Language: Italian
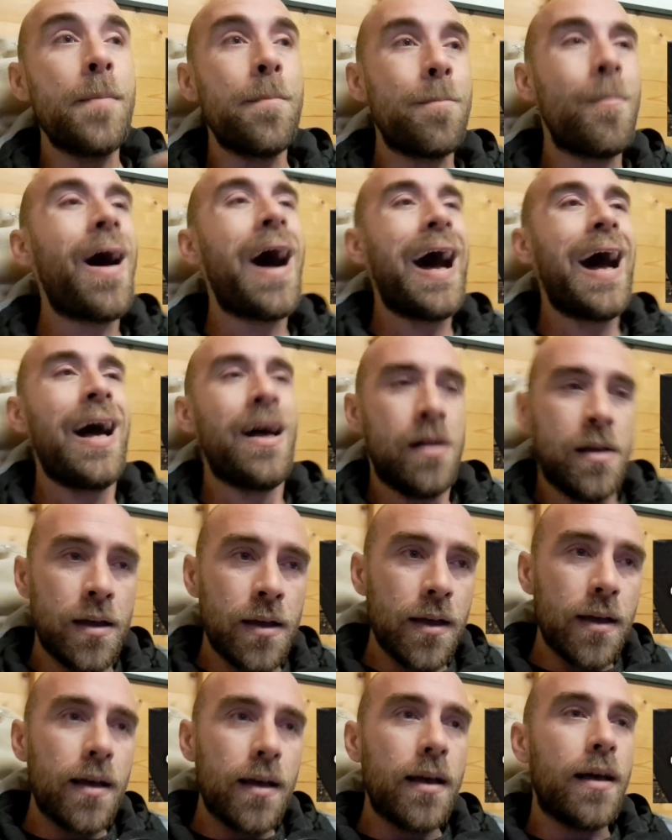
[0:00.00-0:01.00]
ma
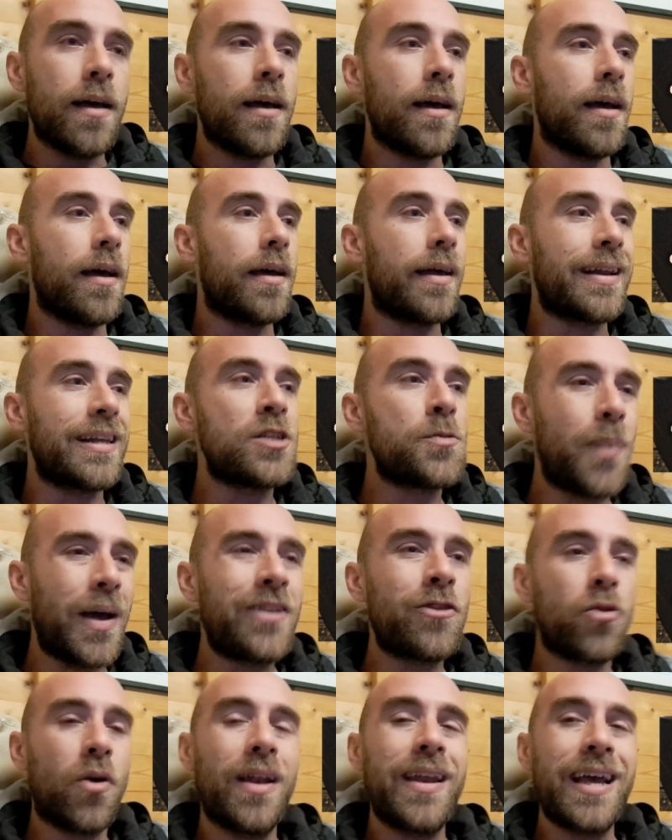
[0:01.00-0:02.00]
eh, rispetto